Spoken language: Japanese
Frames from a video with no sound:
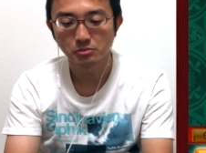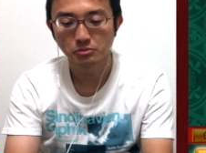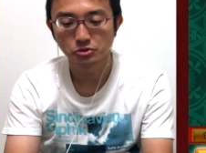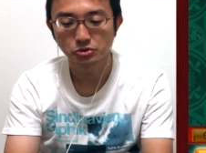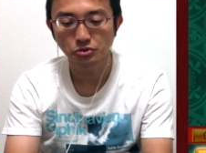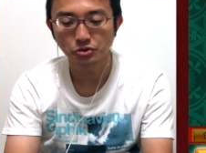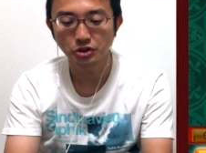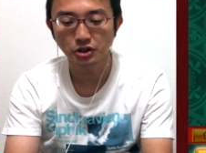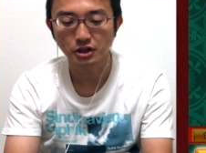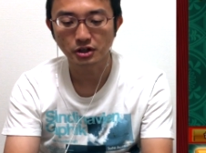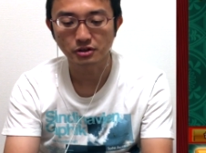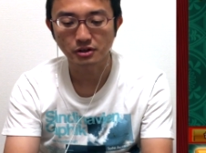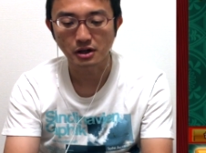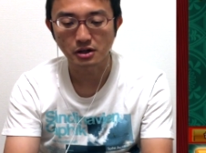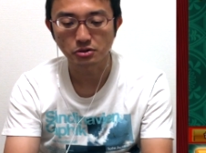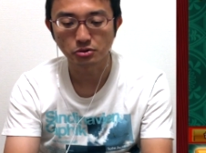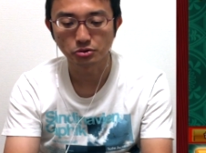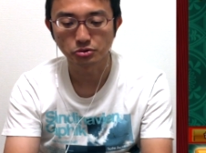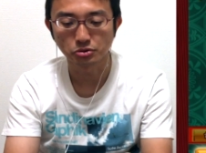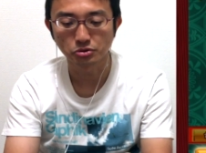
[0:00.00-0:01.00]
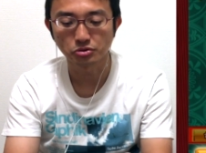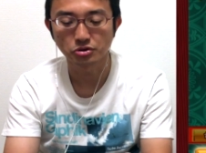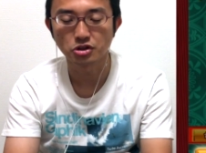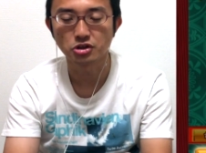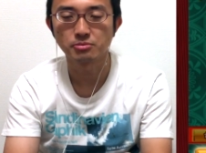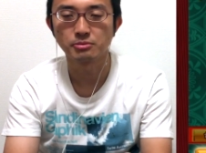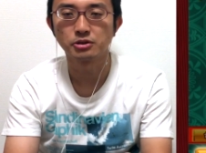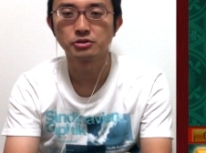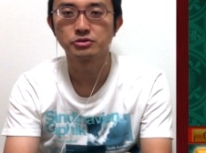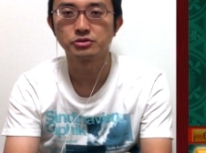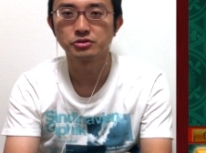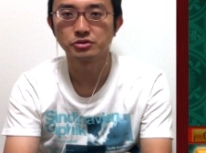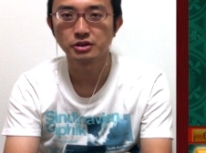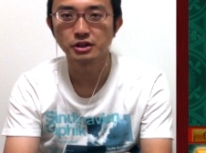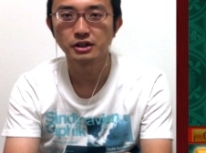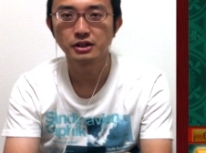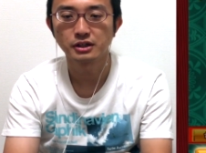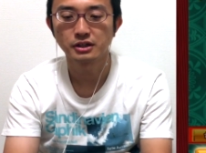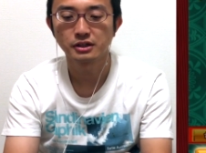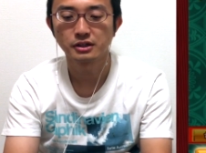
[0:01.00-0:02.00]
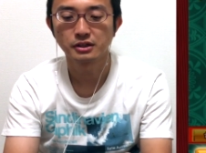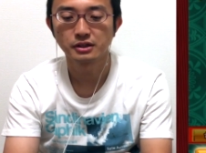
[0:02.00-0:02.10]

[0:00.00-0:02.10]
もうとにかく角を取ってしまおうっていうね。